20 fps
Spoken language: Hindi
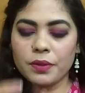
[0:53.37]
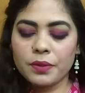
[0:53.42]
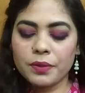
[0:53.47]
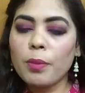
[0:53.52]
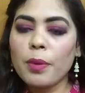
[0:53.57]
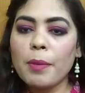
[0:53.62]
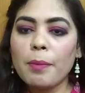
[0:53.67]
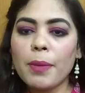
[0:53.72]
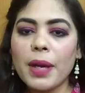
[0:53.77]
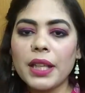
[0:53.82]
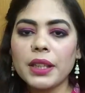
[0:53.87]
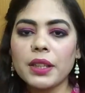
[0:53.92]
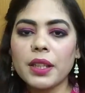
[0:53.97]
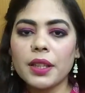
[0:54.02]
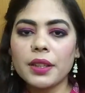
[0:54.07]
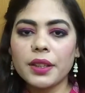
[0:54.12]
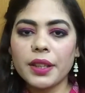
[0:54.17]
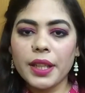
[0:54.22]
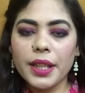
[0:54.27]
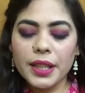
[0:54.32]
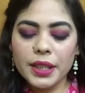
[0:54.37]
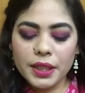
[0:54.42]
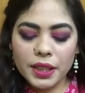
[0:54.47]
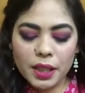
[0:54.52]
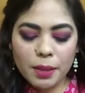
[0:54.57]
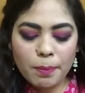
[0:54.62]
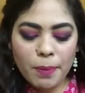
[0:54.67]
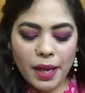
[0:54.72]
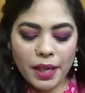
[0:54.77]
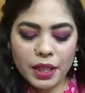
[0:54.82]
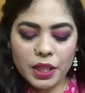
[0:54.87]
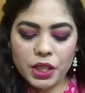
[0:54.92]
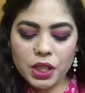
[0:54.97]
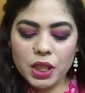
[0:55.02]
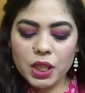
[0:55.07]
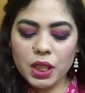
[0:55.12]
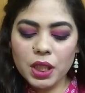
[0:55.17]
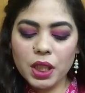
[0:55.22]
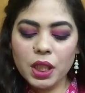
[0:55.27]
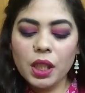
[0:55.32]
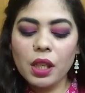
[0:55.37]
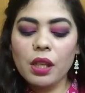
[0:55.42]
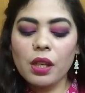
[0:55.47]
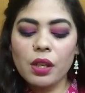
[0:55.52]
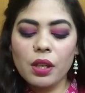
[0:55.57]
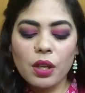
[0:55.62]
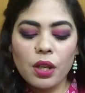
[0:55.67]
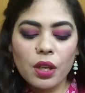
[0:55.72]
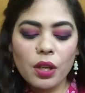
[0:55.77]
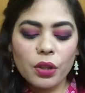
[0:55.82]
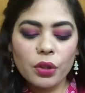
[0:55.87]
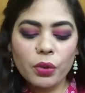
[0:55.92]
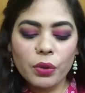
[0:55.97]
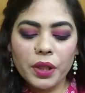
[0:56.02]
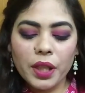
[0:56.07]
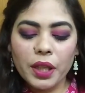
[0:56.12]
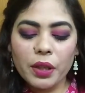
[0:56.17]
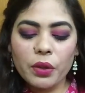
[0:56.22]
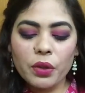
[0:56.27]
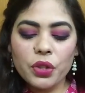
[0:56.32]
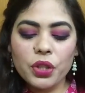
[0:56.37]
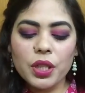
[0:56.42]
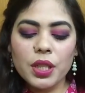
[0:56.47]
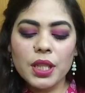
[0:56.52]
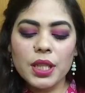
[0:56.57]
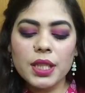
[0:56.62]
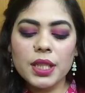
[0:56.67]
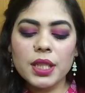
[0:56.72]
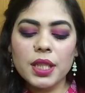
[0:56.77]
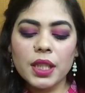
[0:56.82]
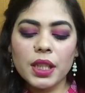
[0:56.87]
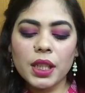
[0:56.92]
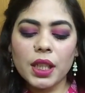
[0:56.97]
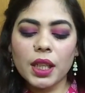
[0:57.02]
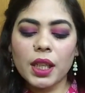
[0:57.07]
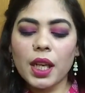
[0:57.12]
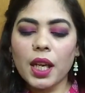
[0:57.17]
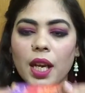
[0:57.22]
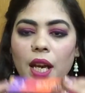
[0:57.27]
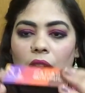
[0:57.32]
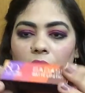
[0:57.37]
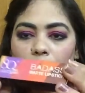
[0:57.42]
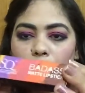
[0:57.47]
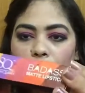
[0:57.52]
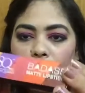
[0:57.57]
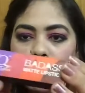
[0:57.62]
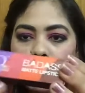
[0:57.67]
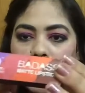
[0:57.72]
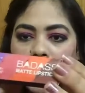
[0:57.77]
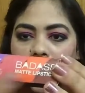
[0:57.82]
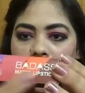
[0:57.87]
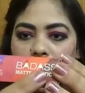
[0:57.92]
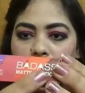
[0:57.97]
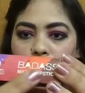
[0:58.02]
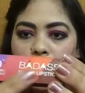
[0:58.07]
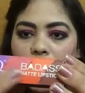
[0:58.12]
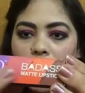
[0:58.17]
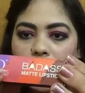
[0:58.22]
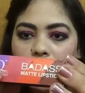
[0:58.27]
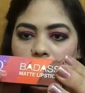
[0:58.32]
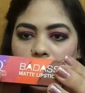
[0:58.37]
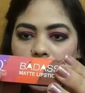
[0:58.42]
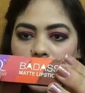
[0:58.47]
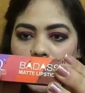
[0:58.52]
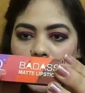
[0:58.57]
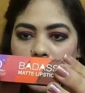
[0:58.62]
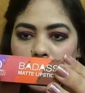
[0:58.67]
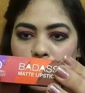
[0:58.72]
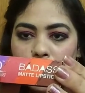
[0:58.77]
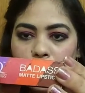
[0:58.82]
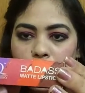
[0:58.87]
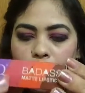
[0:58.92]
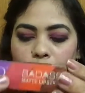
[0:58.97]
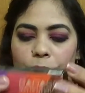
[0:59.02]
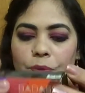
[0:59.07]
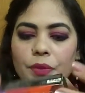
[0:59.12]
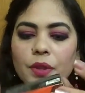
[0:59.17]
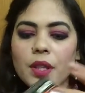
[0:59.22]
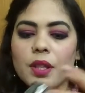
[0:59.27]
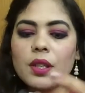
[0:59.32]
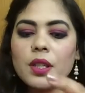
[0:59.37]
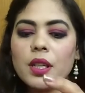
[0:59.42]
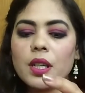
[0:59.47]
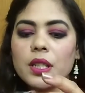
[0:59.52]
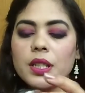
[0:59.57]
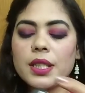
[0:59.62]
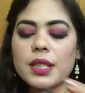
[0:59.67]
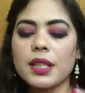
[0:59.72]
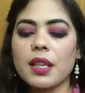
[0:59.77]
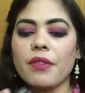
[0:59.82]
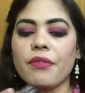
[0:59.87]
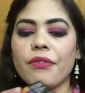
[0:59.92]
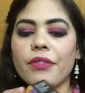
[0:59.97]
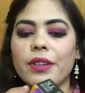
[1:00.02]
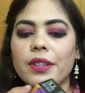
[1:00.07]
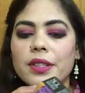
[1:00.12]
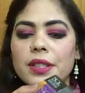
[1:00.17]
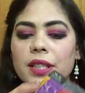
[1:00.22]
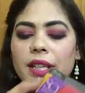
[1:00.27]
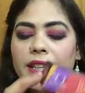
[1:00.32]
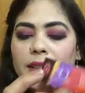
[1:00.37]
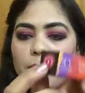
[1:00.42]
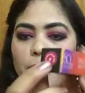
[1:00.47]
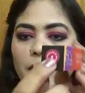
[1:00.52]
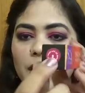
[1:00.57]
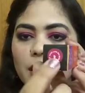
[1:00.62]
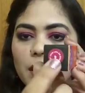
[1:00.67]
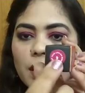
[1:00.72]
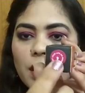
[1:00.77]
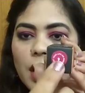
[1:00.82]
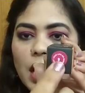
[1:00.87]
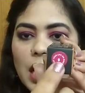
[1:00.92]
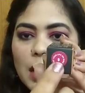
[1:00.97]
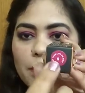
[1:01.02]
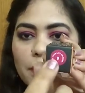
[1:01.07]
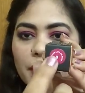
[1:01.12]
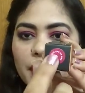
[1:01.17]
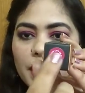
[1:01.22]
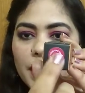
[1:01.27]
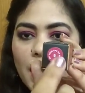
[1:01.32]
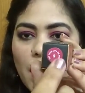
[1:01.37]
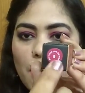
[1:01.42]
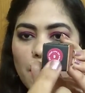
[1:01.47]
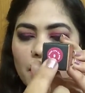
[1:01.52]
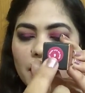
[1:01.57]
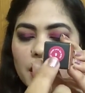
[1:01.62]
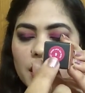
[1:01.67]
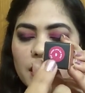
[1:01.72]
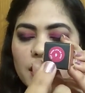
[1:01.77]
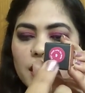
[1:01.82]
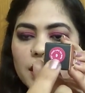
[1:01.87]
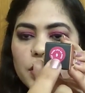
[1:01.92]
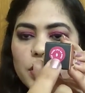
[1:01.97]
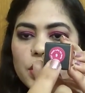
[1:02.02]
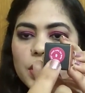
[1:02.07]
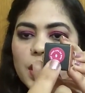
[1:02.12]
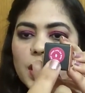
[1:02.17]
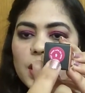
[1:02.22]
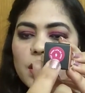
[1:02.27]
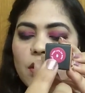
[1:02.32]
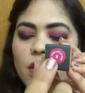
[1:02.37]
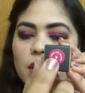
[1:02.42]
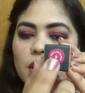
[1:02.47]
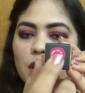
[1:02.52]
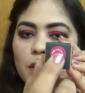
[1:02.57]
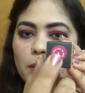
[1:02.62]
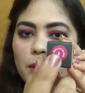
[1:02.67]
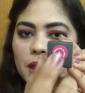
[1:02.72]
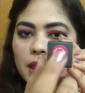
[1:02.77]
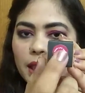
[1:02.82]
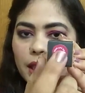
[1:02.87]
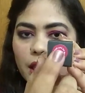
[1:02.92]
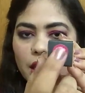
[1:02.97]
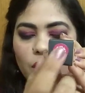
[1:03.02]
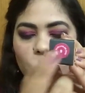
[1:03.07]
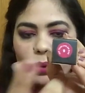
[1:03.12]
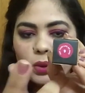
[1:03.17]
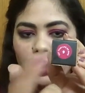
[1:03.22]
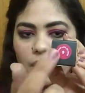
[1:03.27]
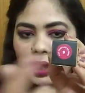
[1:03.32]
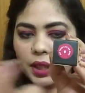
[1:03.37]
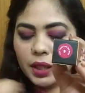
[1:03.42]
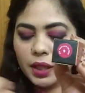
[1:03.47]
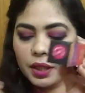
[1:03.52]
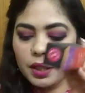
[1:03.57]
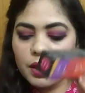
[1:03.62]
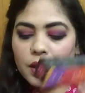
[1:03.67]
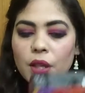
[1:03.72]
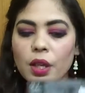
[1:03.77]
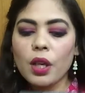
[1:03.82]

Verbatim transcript: तो अब हम बात करते हैं इनकी पैकेजिंग की तो ये कुछ इस तरीके के कार्डबोर्ड पैकेज में आती है जिसके फ्रंट साइड में आपके यहाँ पे इनका शेड और नंबर लिखा होता है